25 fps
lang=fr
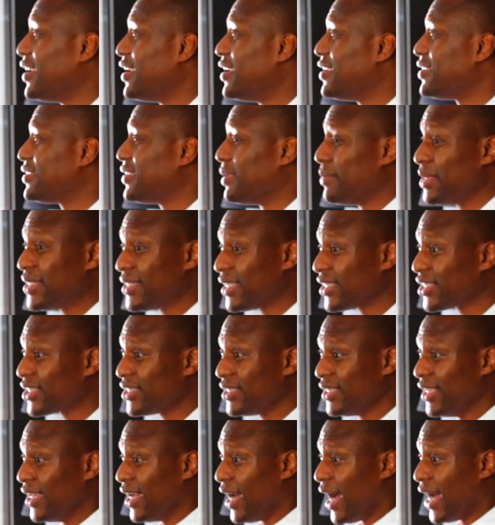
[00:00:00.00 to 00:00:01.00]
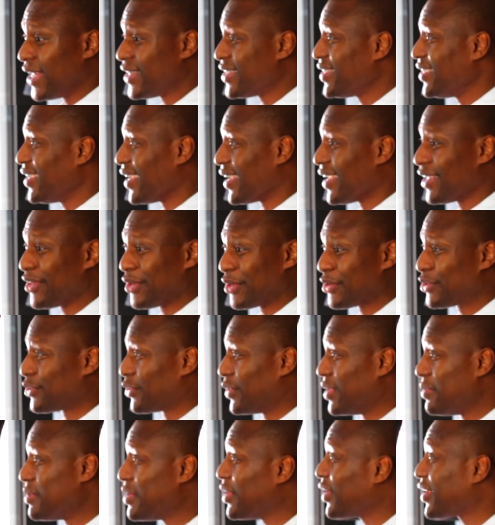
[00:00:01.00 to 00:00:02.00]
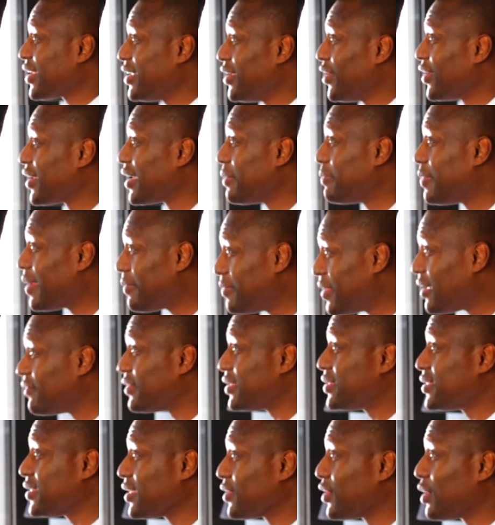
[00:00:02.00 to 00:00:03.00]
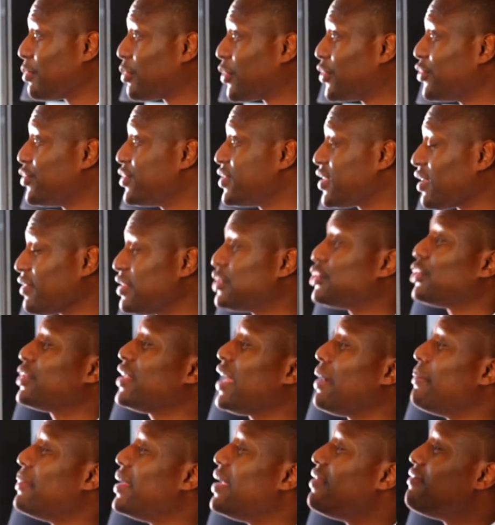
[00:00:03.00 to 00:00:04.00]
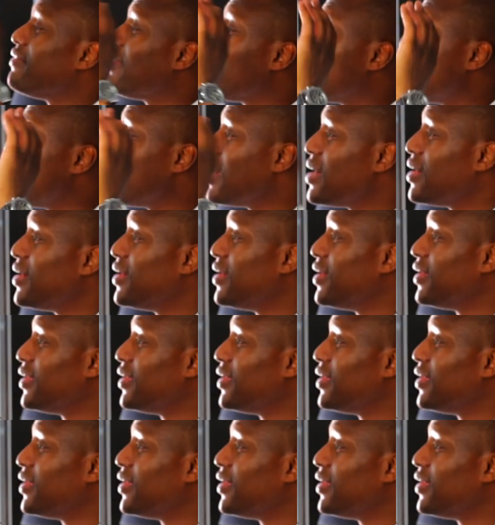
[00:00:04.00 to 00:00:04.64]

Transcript: C'est un message qui attire l'attention. Les meilleurs clients capables d'investir dans les produits ou services haut de gamme lèvent la main.